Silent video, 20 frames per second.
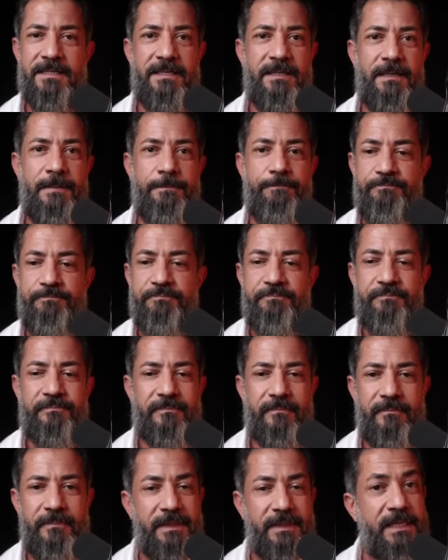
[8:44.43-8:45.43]
äh,
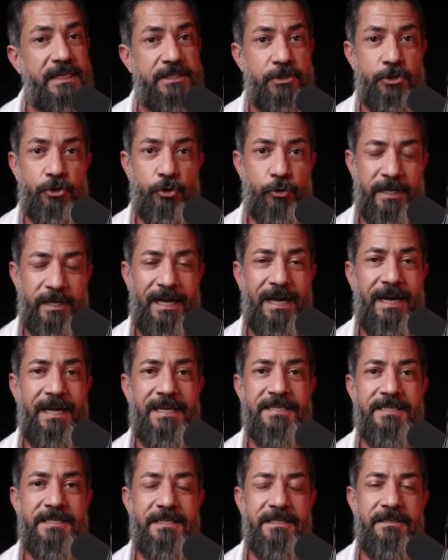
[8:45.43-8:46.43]
es schöne
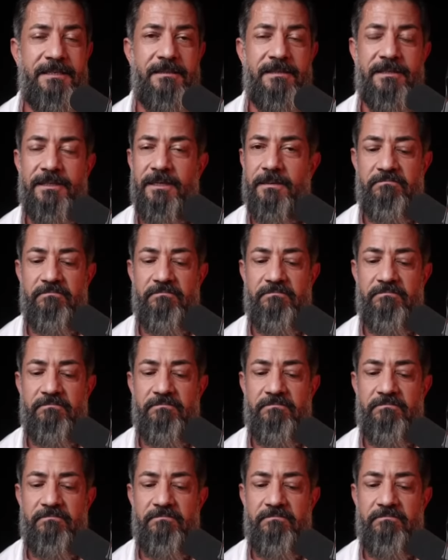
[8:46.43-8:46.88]
Haare sind.